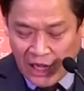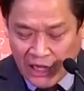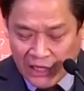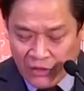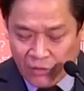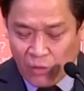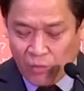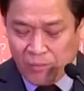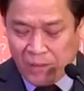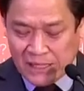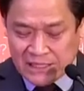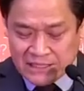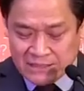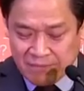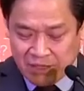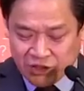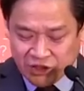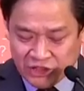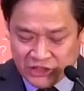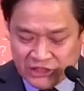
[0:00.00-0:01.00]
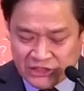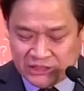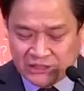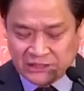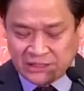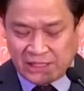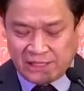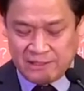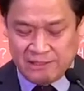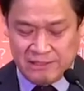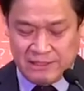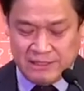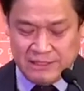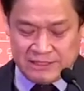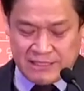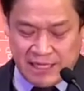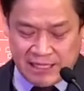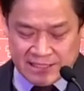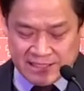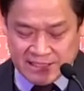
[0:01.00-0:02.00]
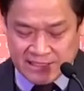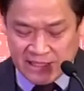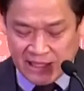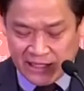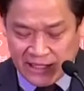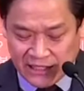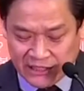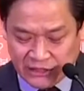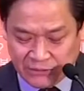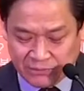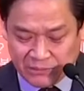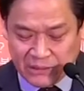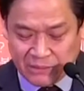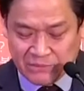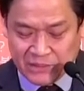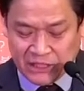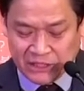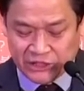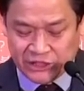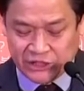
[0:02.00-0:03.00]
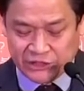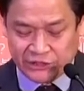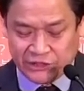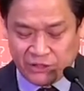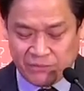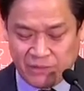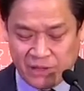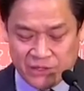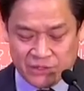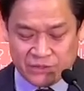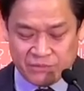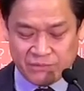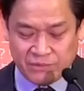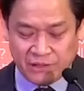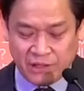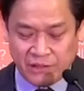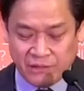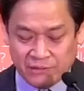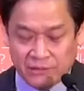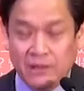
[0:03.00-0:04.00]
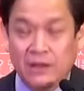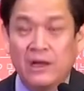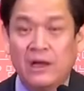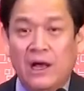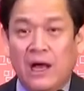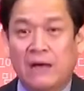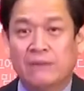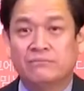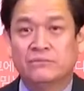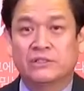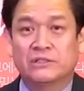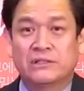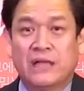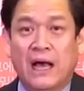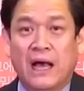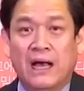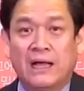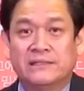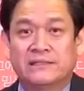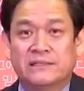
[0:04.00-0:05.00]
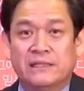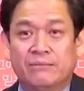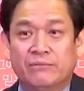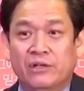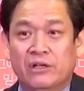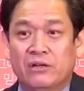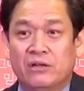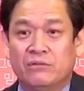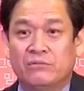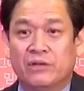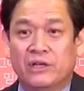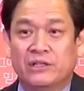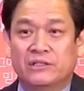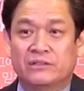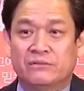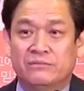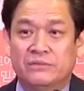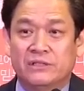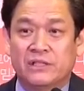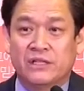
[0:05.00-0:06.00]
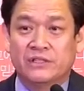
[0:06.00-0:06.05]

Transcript: 라고 말씀하신 그날 자 스가리아 13장 7절 말씀인데요 한번 다 같이 한번 읽어보겠습니다